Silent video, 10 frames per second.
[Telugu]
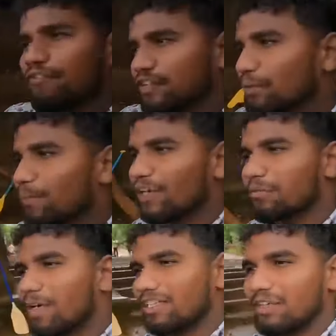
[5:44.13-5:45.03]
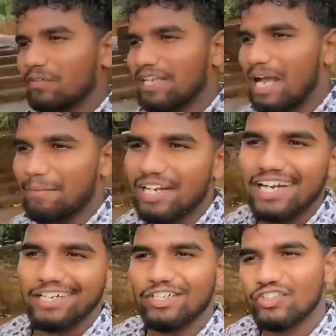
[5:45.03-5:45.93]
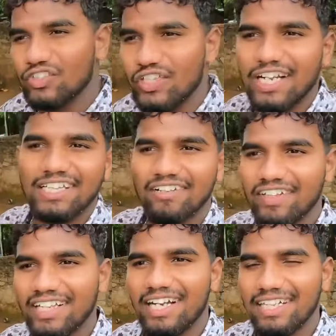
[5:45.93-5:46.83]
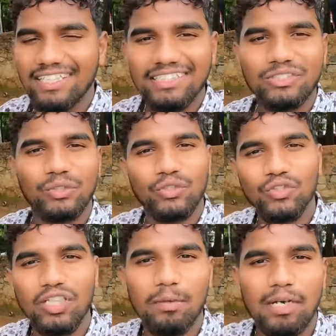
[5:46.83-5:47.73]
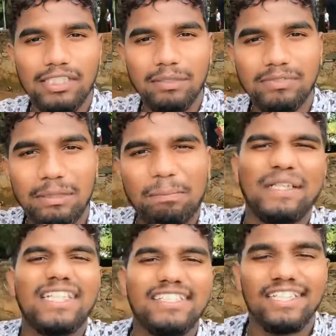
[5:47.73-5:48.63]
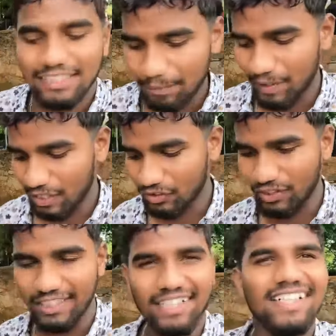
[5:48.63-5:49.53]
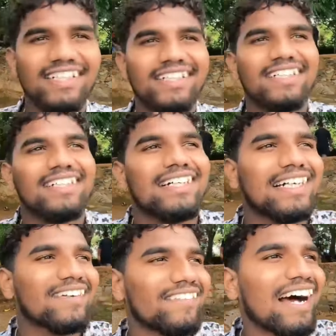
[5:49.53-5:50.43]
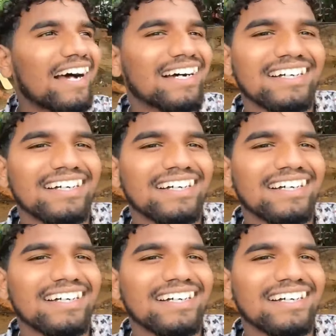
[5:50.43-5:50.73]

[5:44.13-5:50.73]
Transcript: వ్యూ పాయింట్ మాత్రం కెమెరాలో ఎట్లా వస్తుందో నాకు తెలియదు కానీ చూస్తుంటే మాత్రం జబర్దస్త్ అంటే జబర్దస్త్ ఉన్నది అరే వాహ్